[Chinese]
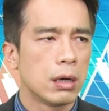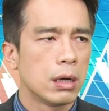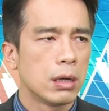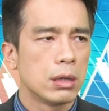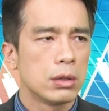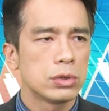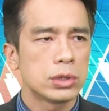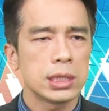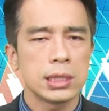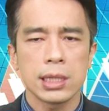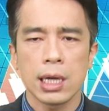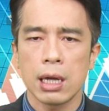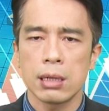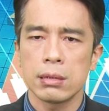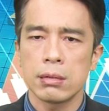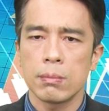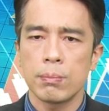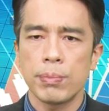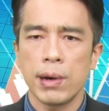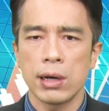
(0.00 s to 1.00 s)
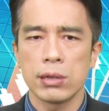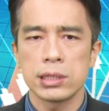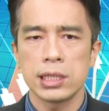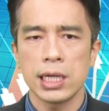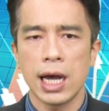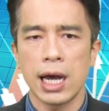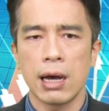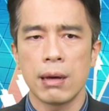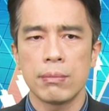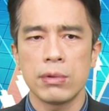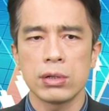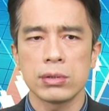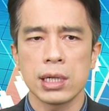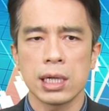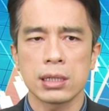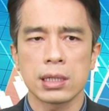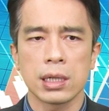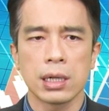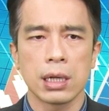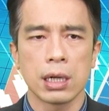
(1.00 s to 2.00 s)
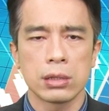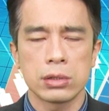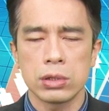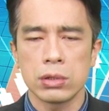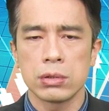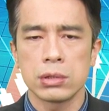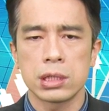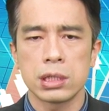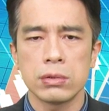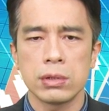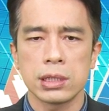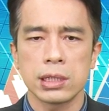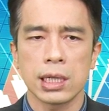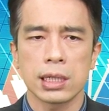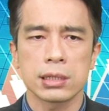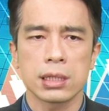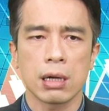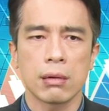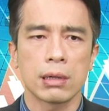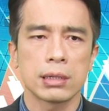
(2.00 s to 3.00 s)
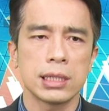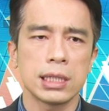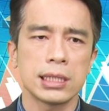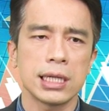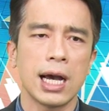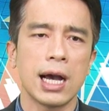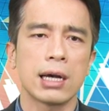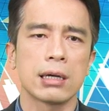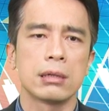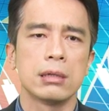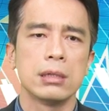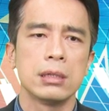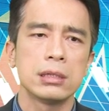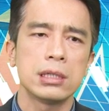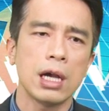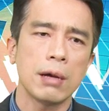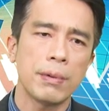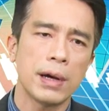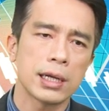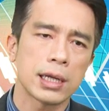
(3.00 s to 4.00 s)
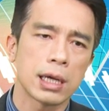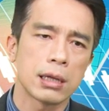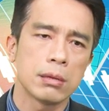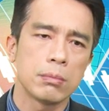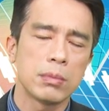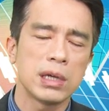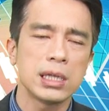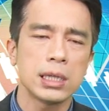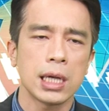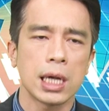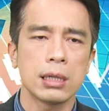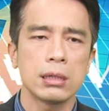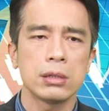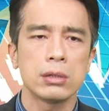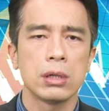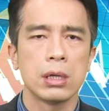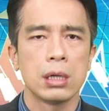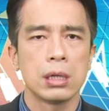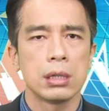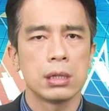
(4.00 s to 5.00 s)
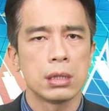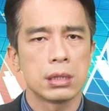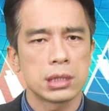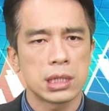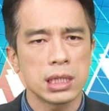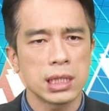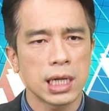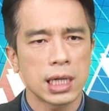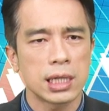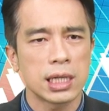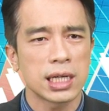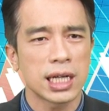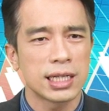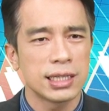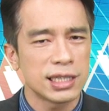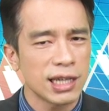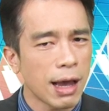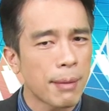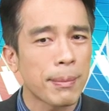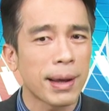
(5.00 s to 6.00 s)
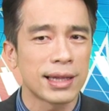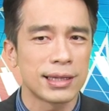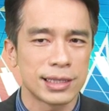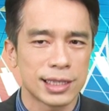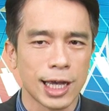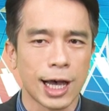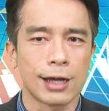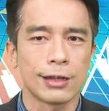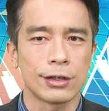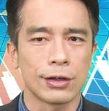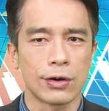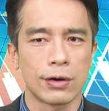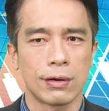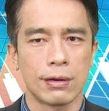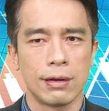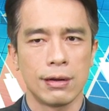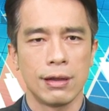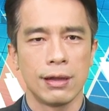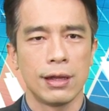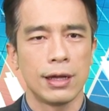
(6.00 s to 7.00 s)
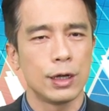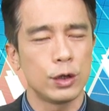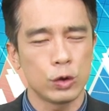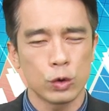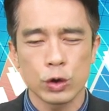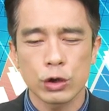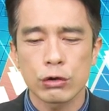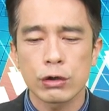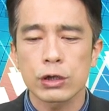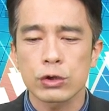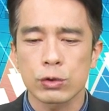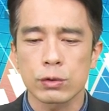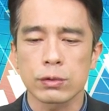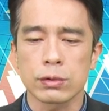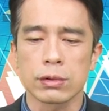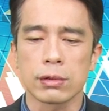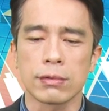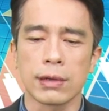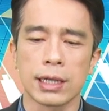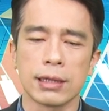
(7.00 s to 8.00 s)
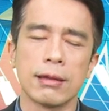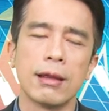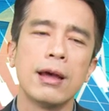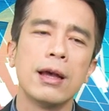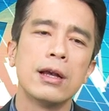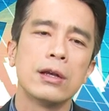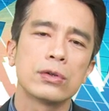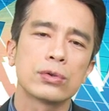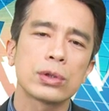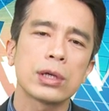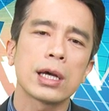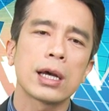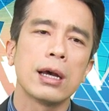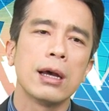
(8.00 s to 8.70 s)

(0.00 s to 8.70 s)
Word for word: 既然报价没有再跌了，就有机会向上了。再加上下半年、明年、今年的年假蛮长的哦，很多人会出国玩，所以